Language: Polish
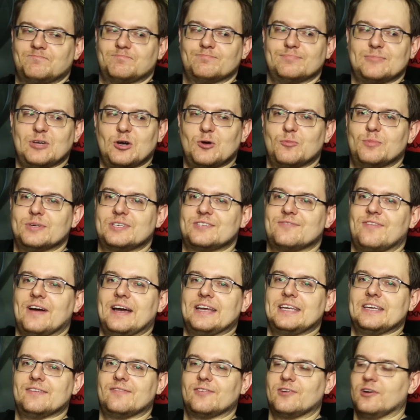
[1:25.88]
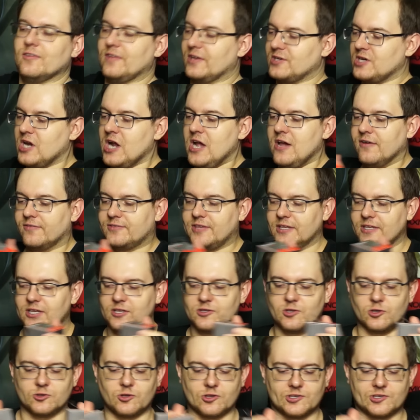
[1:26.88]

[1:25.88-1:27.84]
Mogło być fajnie wyglądać. Wtedy to